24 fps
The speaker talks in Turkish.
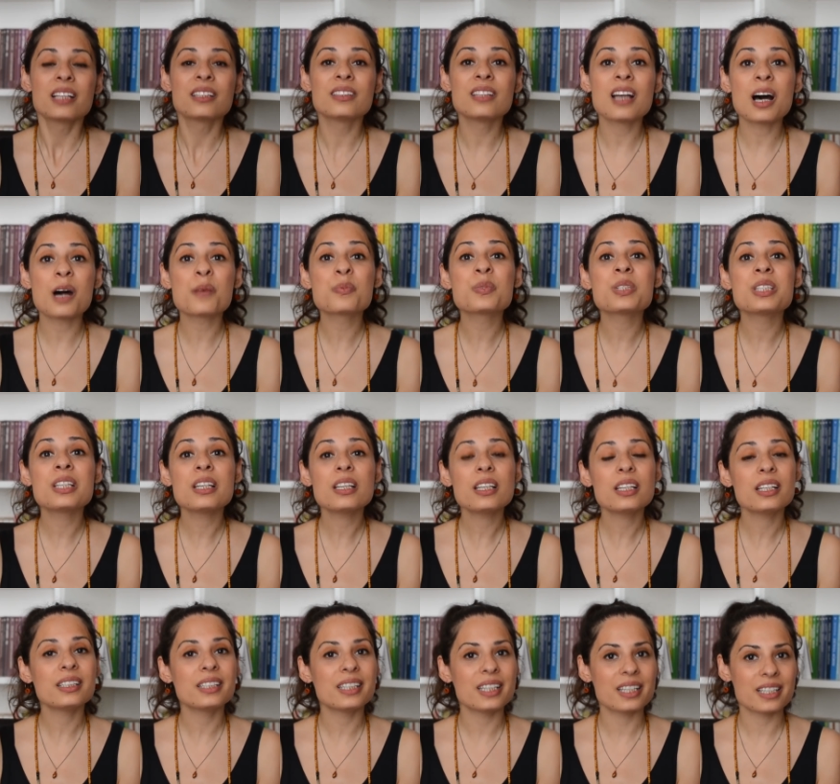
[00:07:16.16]
nabzına
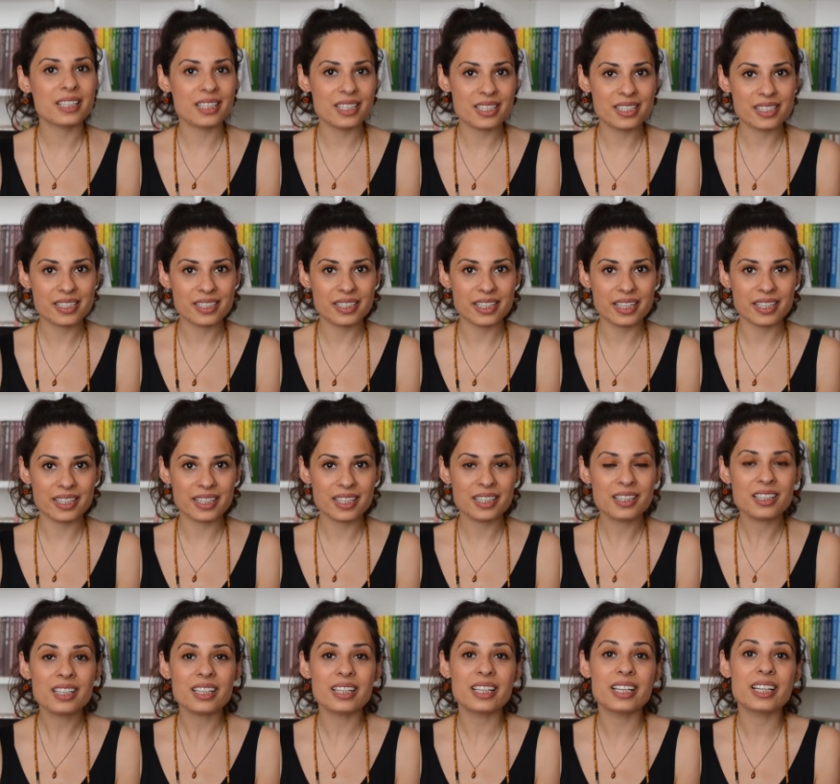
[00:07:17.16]
girdiği
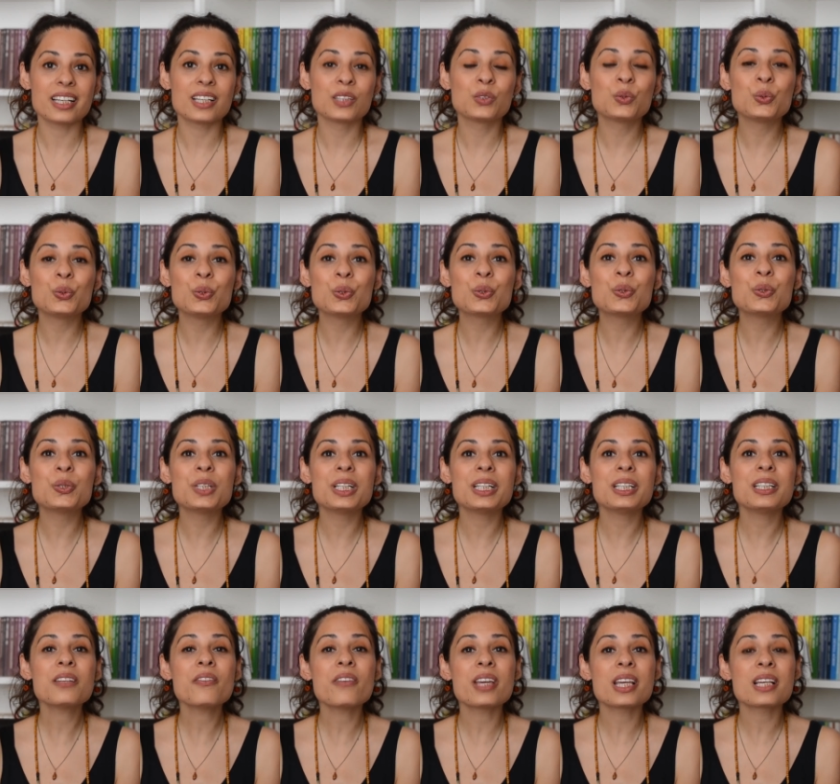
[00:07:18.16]
kişilerin e,
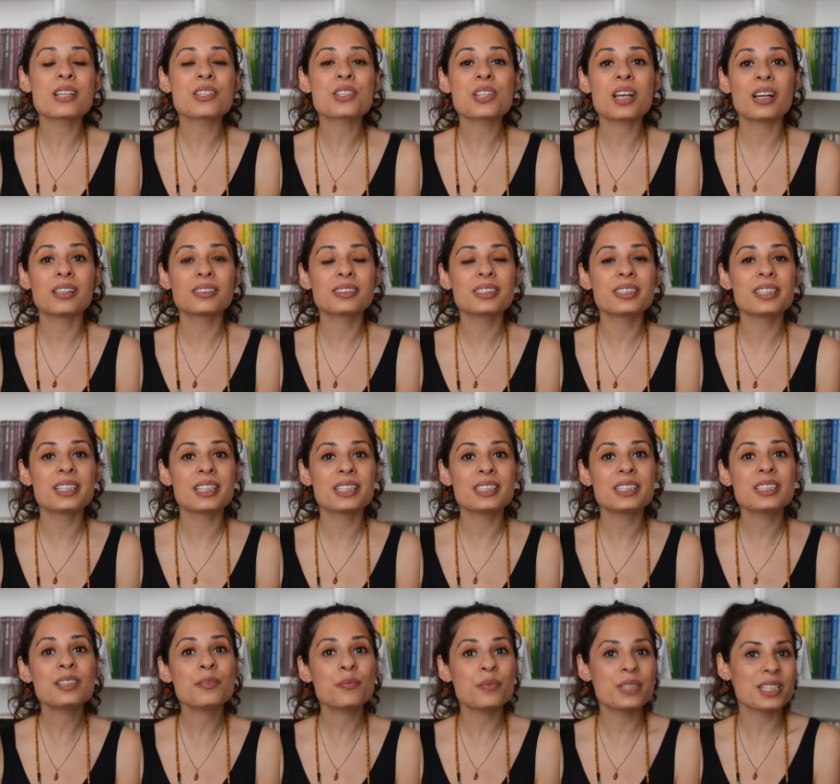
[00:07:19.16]
duygularını ve
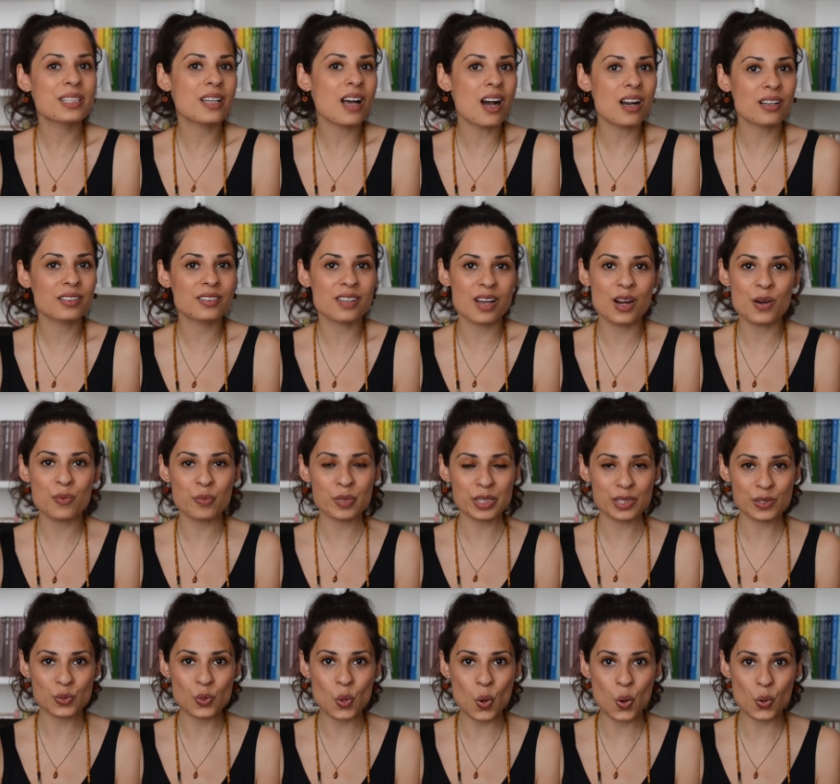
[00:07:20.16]
yaşantılarını bize
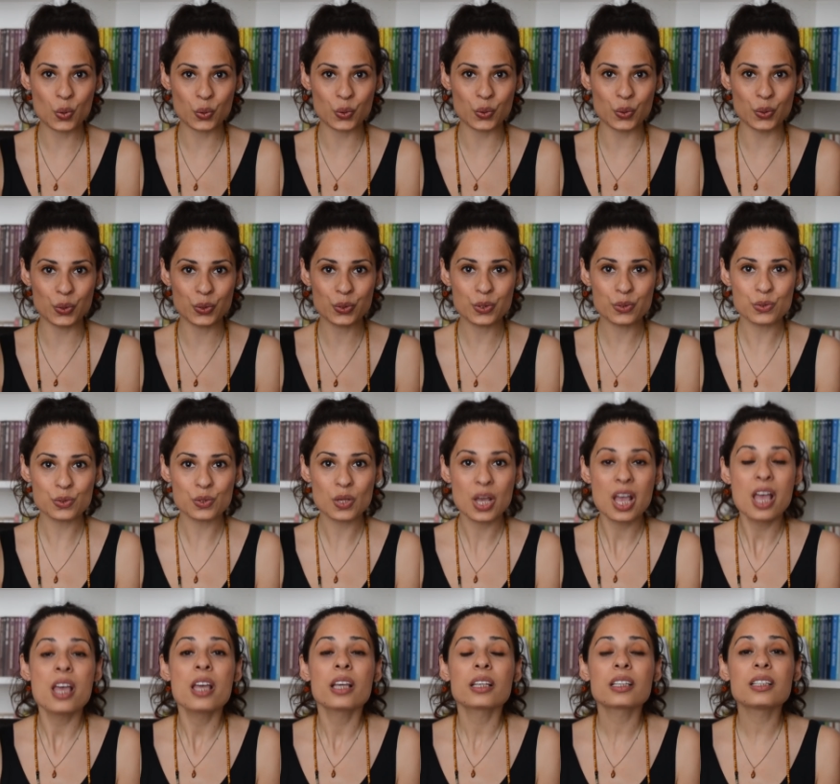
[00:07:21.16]
aktarmasını okuyoruz.
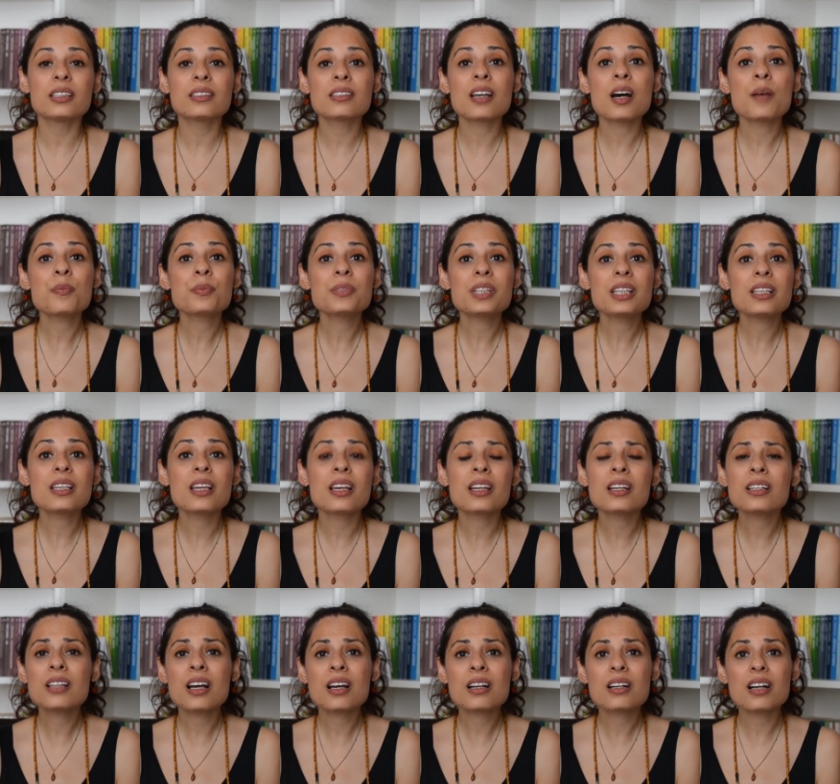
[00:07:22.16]
Kitapta yer
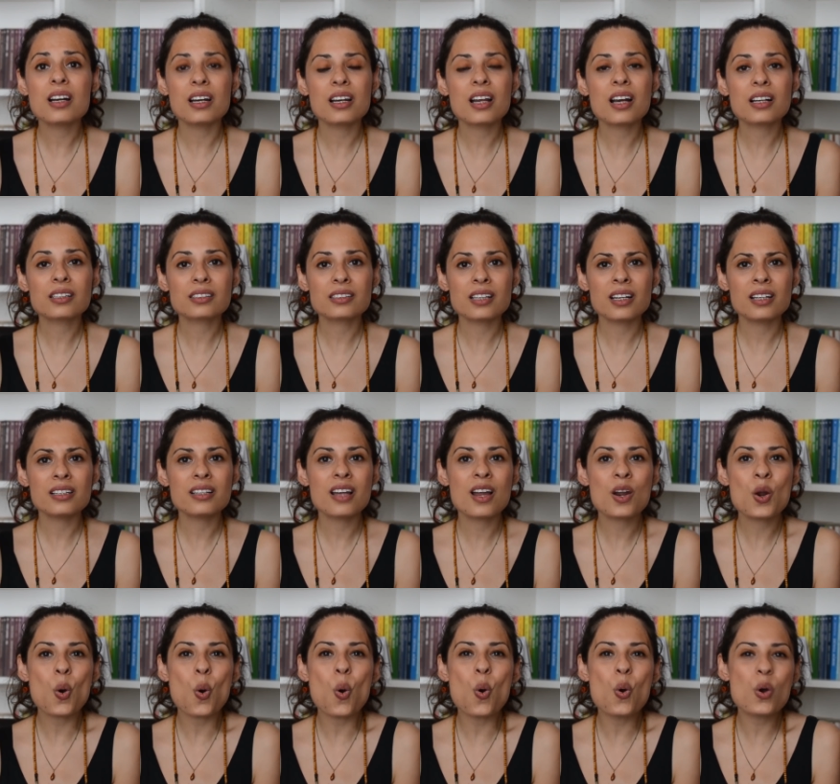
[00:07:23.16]
alan
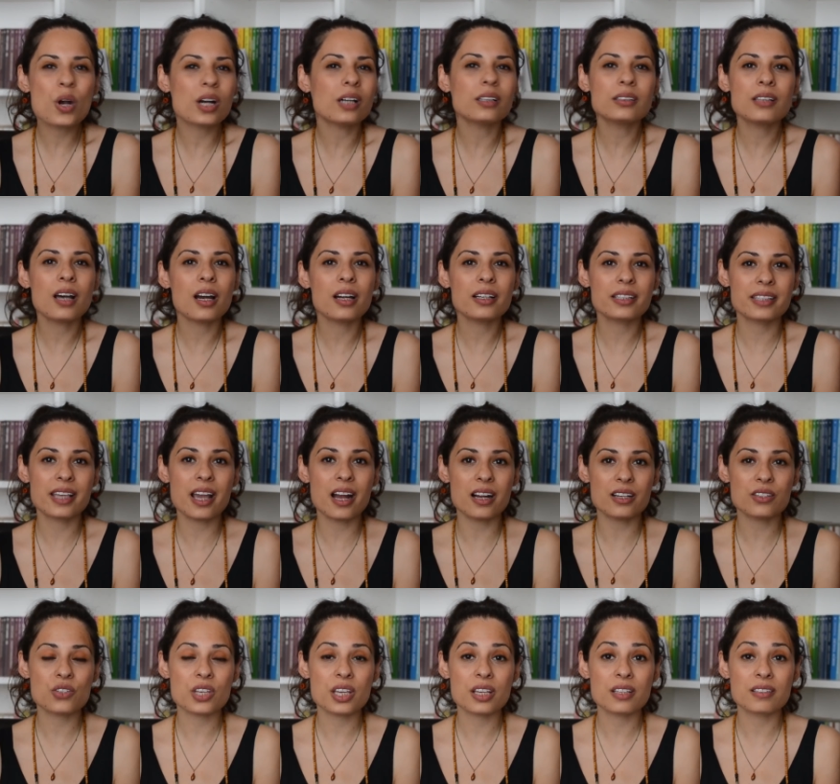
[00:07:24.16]
karakterler o kadar
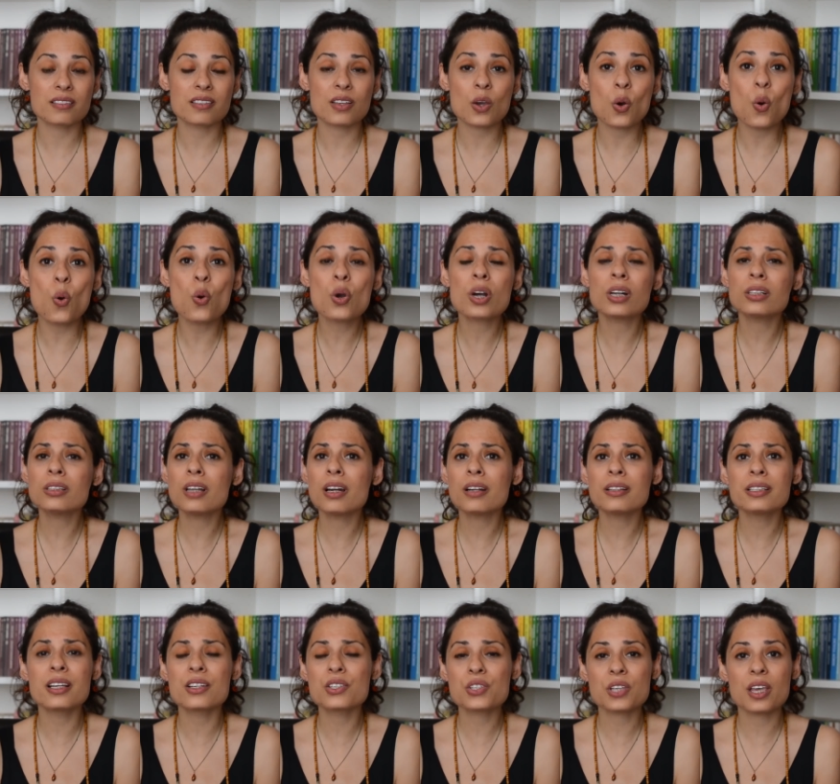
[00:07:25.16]
gerçekti, o
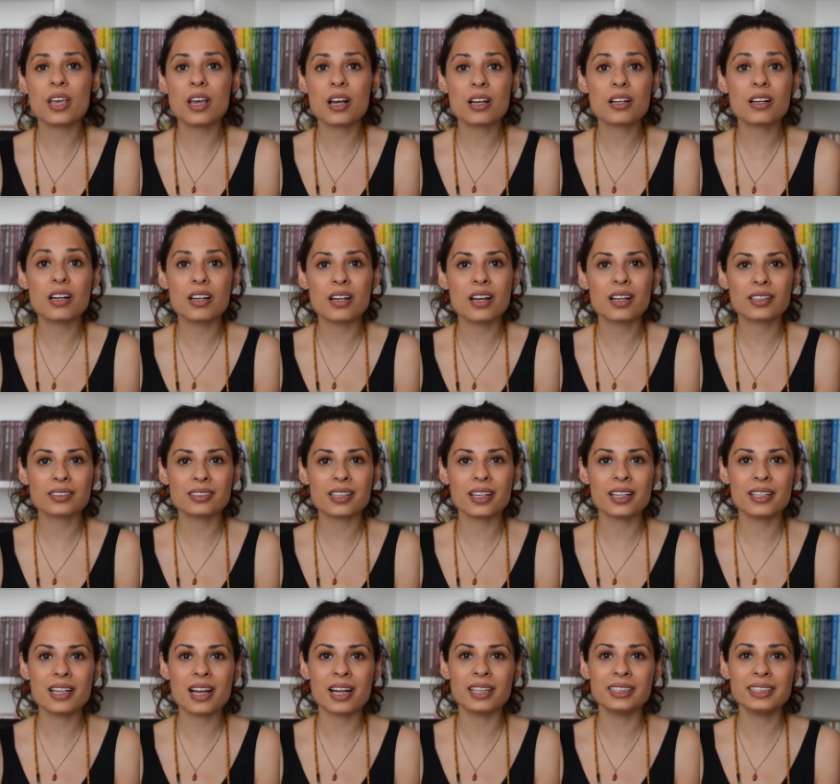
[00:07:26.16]
kadar yaşayan
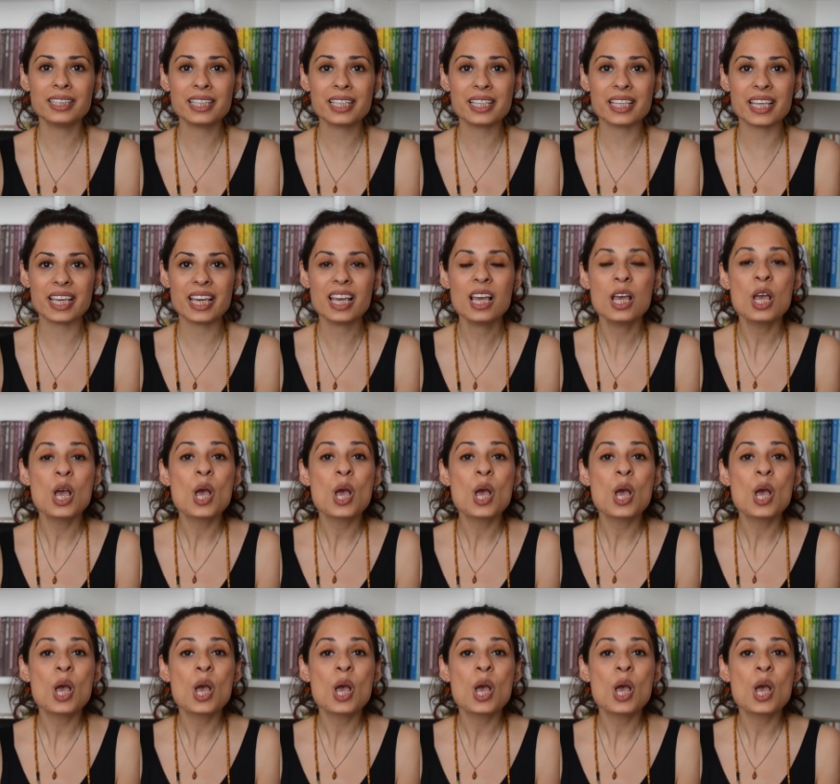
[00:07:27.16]
karakterlerdi ki